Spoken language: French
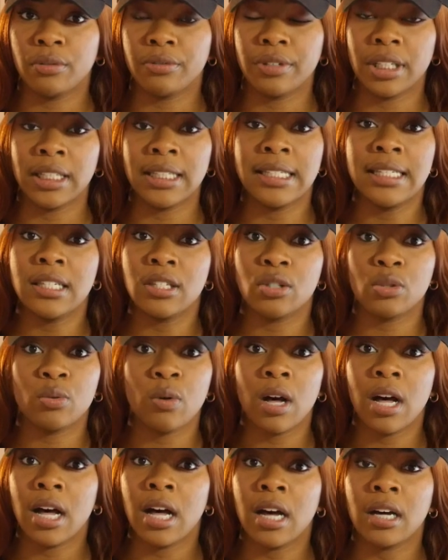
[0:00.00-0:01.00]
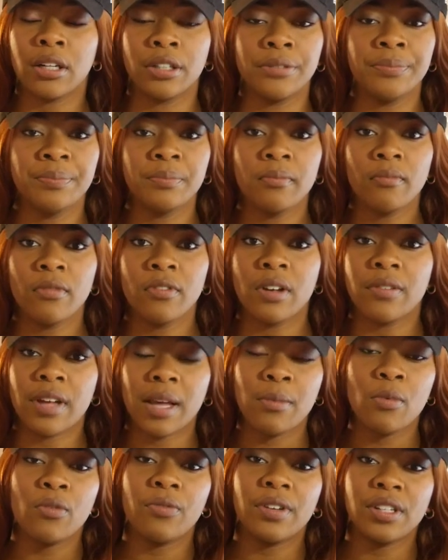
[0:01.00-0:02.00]
Faites l'histoire,
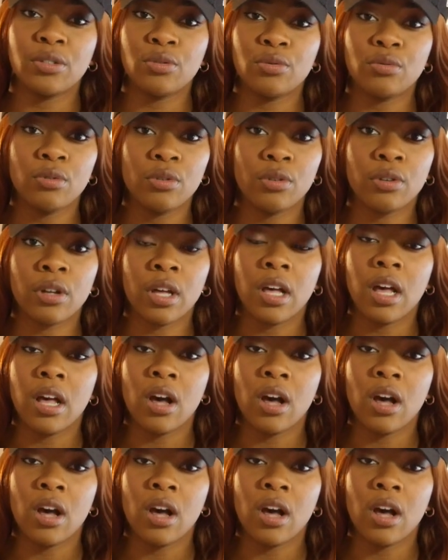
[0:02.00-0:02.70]
vraiment faites une,